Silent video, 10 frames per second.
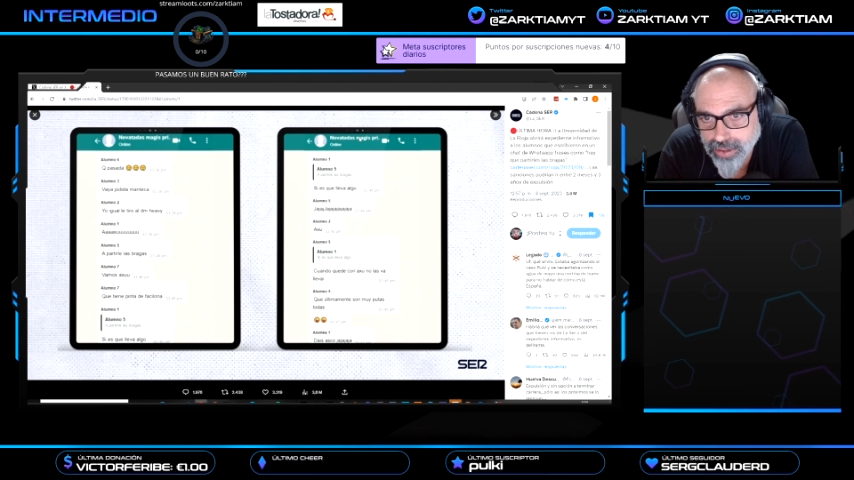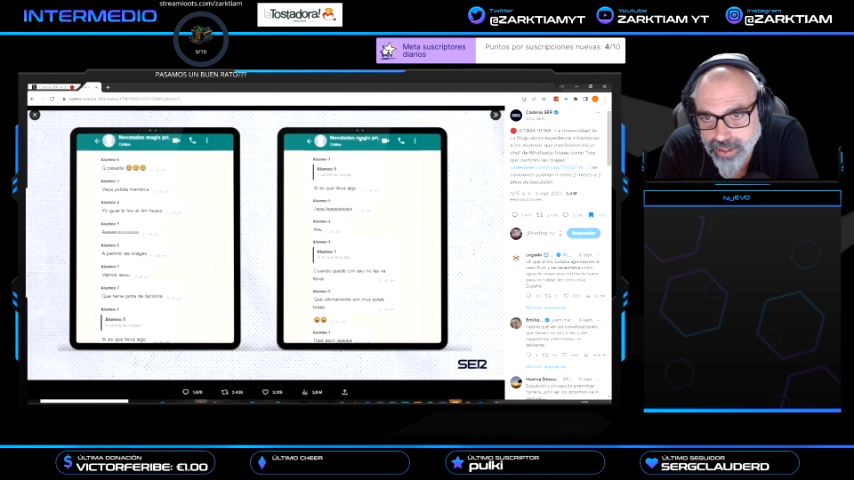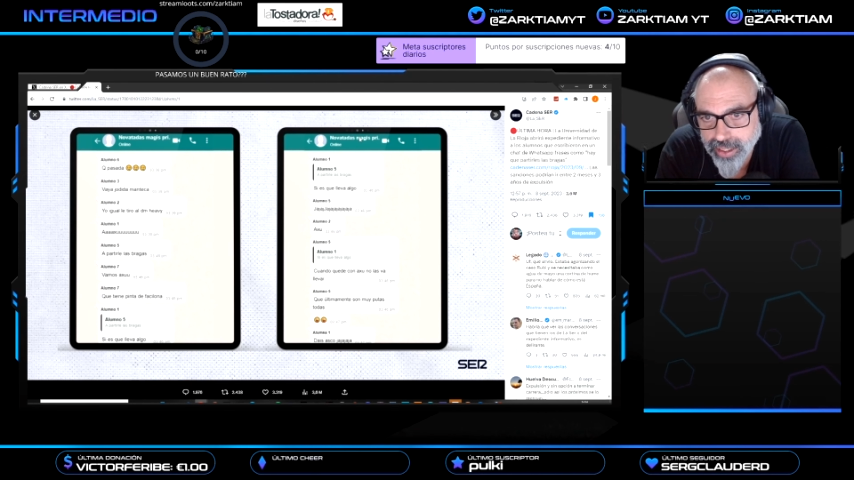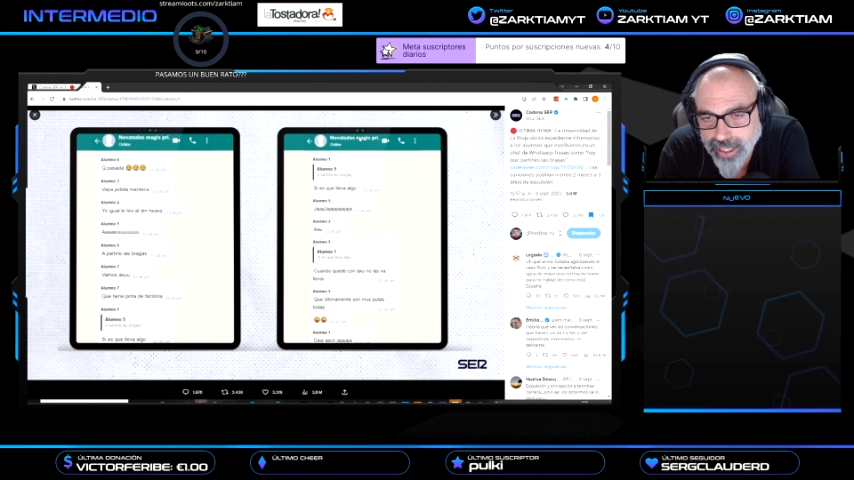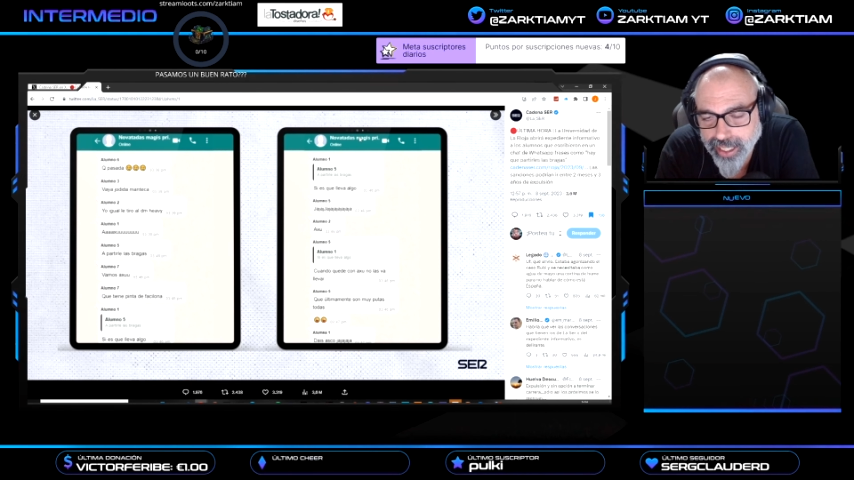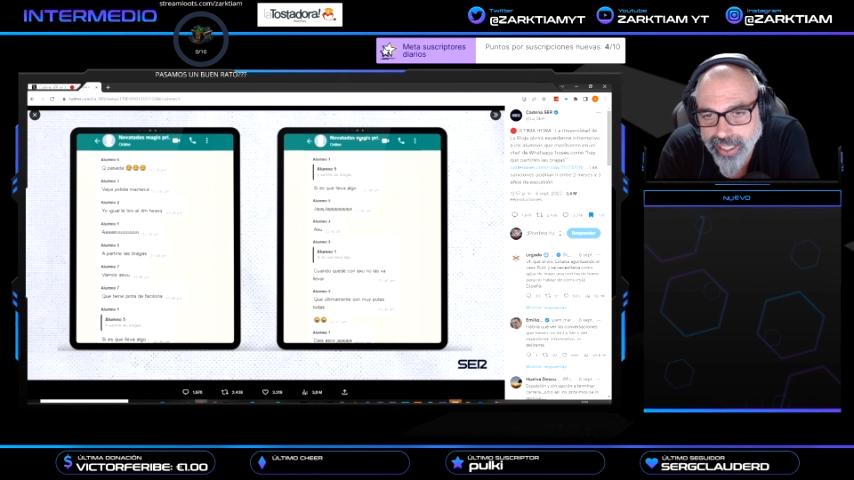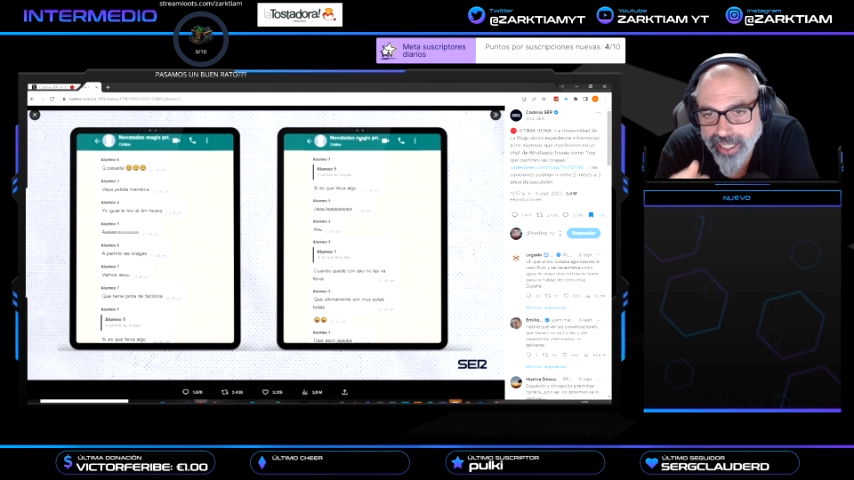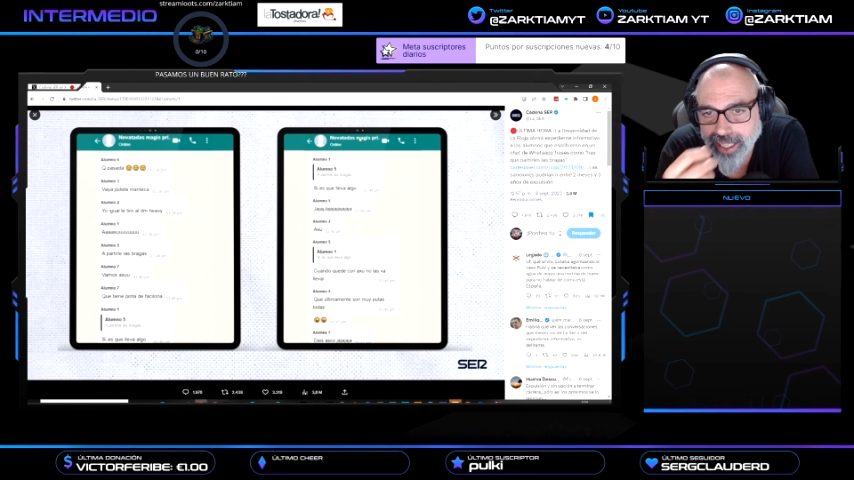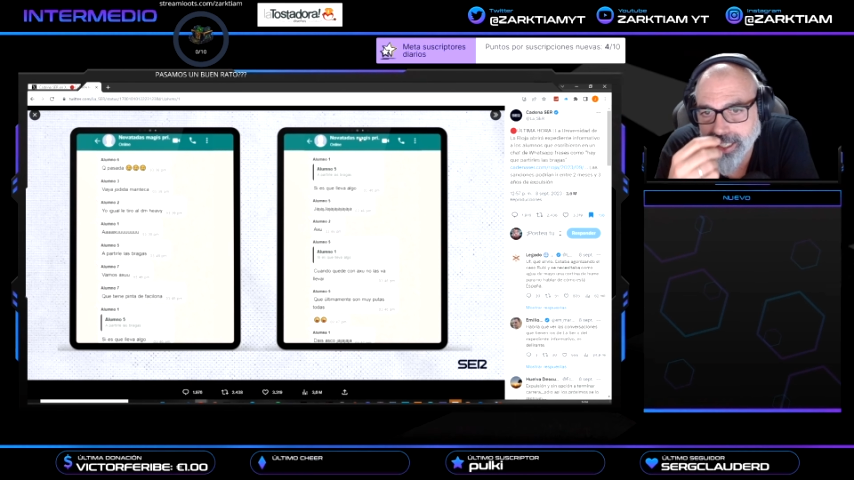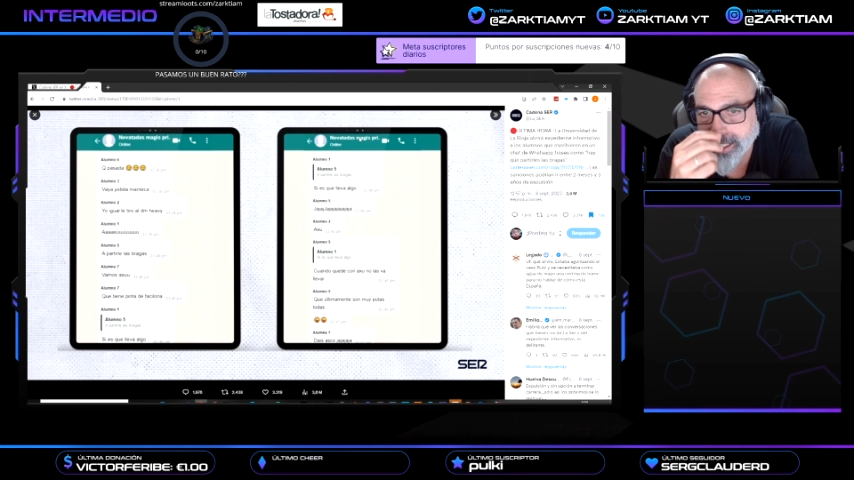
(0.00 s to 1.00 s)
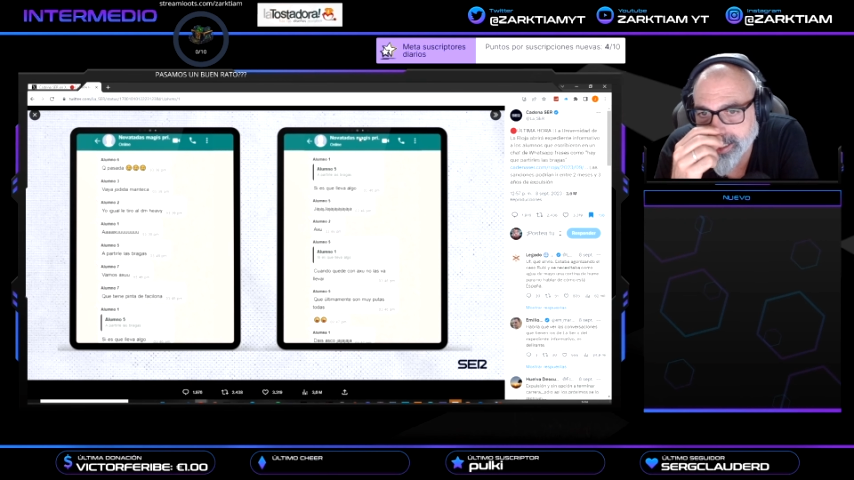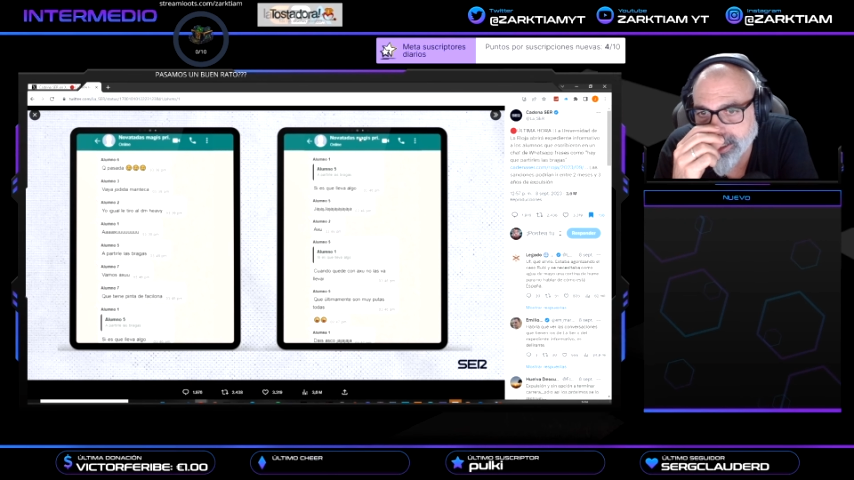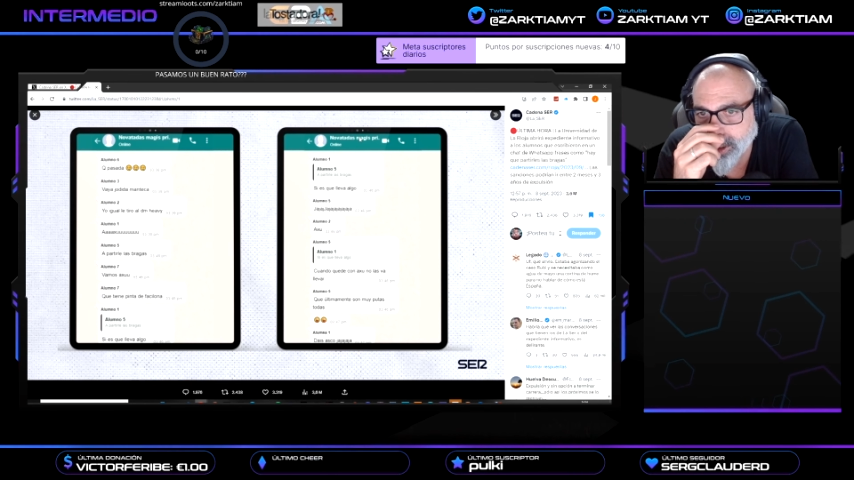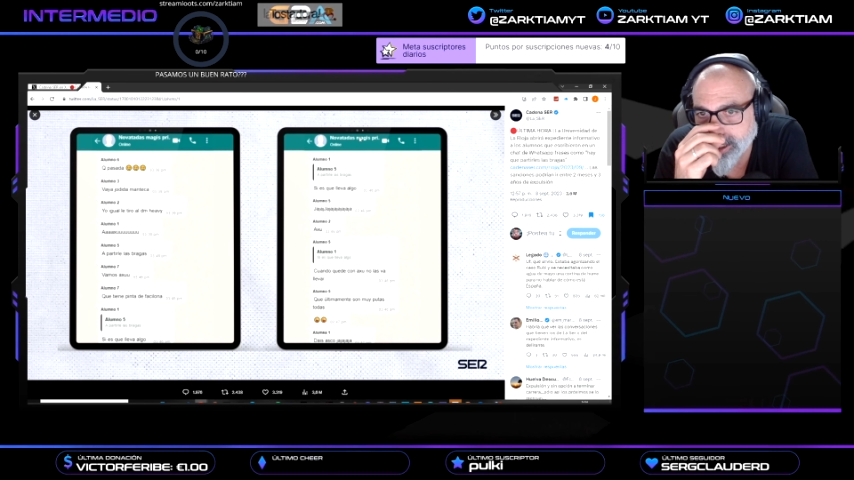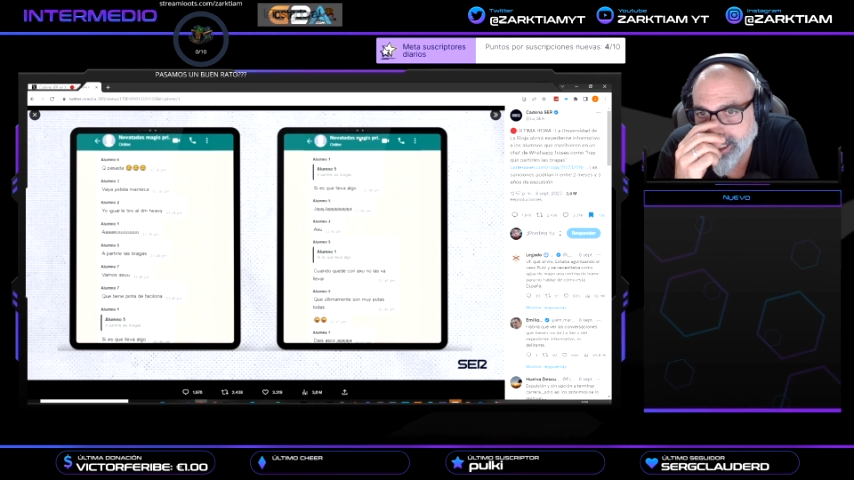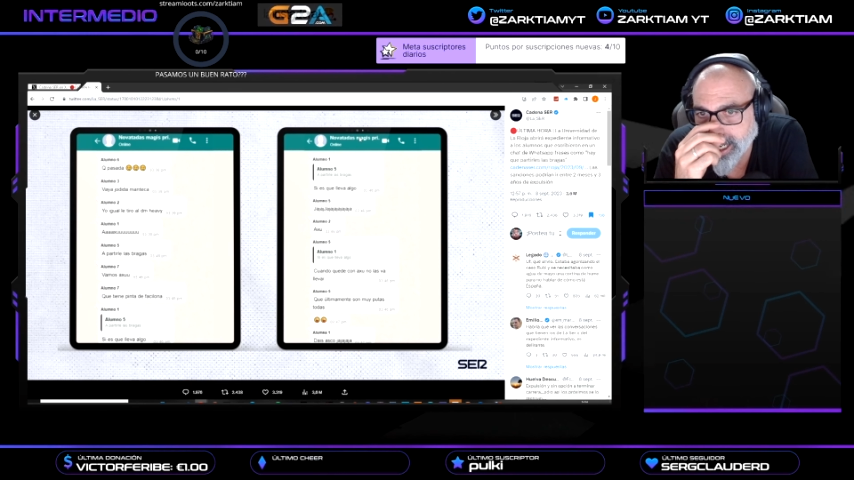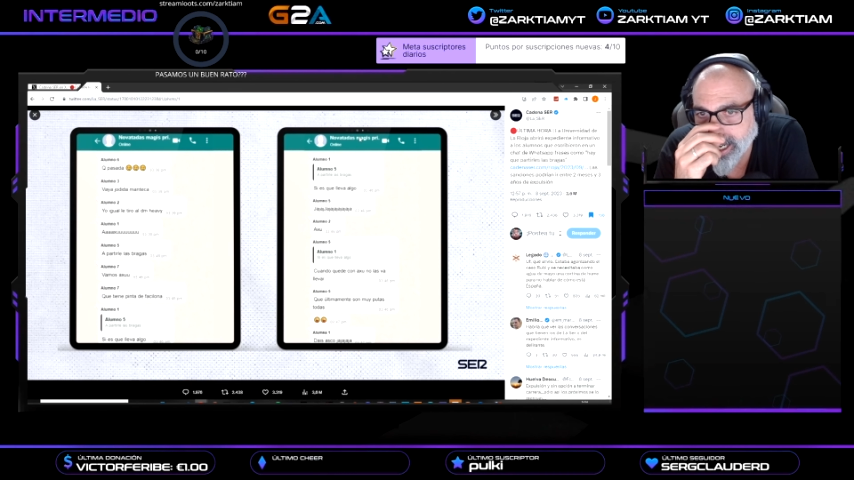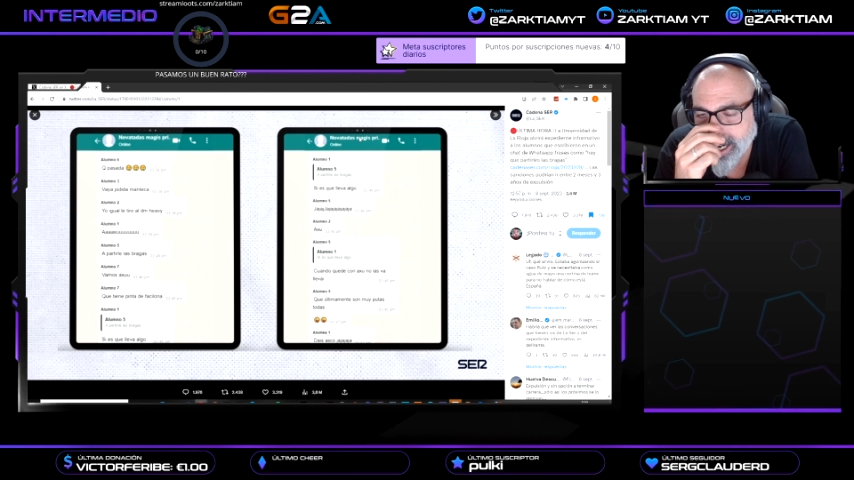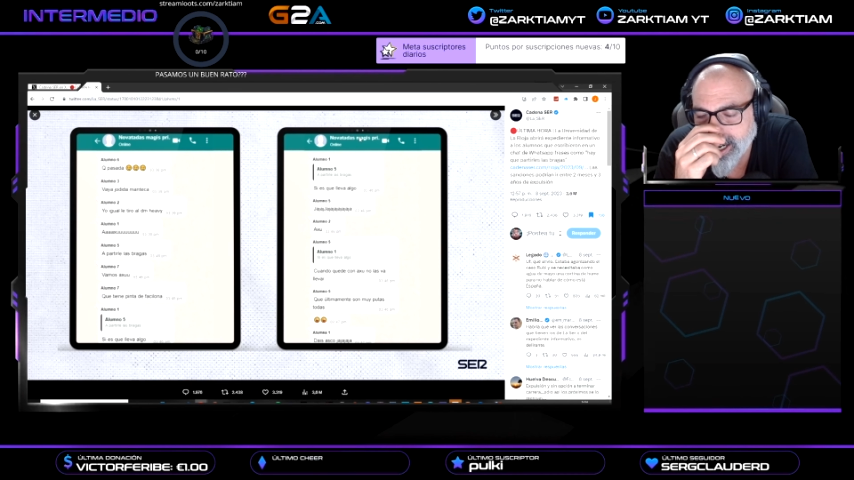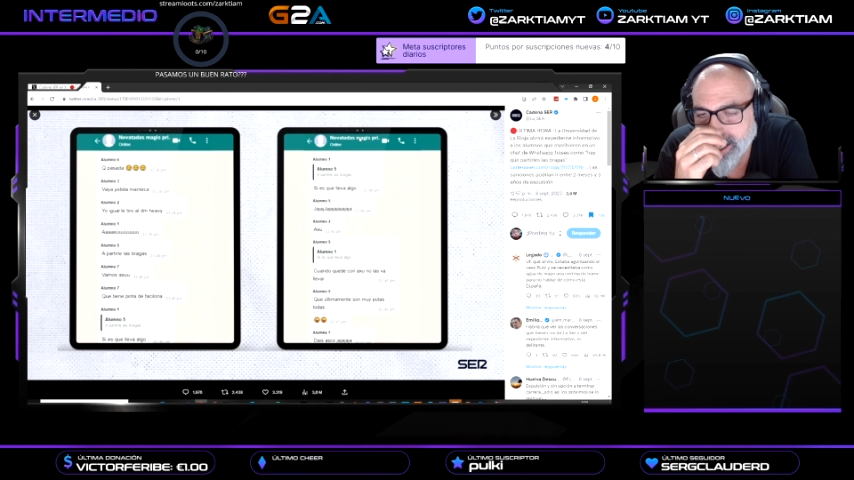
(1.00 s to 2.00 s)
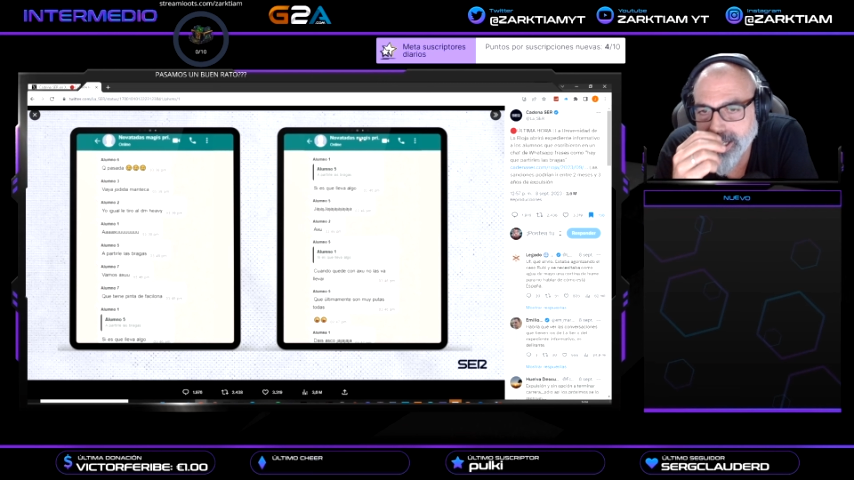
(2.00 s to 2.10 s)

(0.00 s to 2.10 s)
de, dentro de esa carrera.